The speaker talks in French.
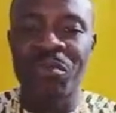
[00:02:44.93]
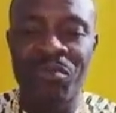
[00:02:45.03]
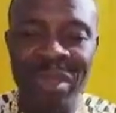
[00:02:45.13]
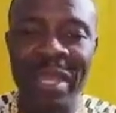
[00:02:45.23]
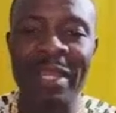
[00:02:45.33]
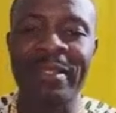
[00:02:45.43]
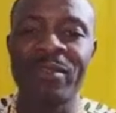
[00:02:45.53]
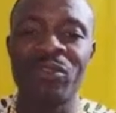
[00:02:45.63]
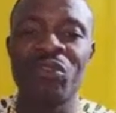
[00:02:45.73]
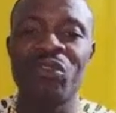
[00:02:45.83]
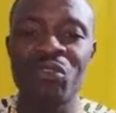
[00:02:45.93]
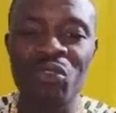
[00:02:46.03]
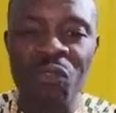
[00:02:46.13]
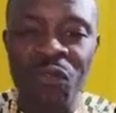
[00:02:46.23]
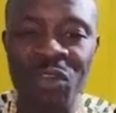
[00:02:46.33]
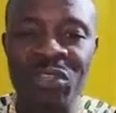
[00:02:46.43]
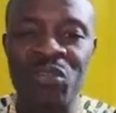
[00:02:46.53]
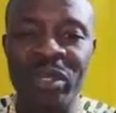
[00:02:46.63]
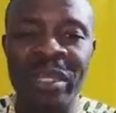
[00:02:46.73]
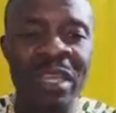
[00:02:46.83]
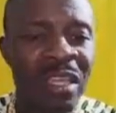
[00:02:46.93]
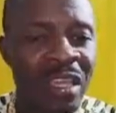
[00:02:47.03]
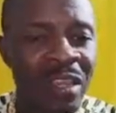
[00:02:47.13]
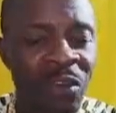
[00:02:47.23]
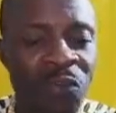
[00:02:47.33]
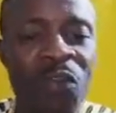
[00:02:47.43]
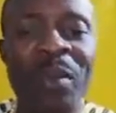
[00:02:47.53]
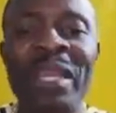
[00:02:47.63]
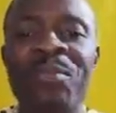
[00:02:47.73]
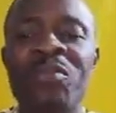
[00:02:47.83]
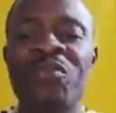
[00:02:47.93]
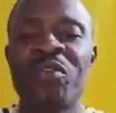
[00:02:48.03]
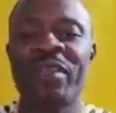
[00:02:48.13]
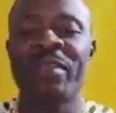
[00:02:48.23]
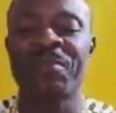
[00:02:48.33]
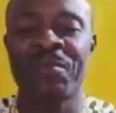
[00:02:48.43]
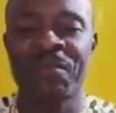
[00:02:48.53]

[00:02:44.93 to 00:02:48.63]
Mais attention, lorsque vous les aurez, il ne faut pas les provoquer.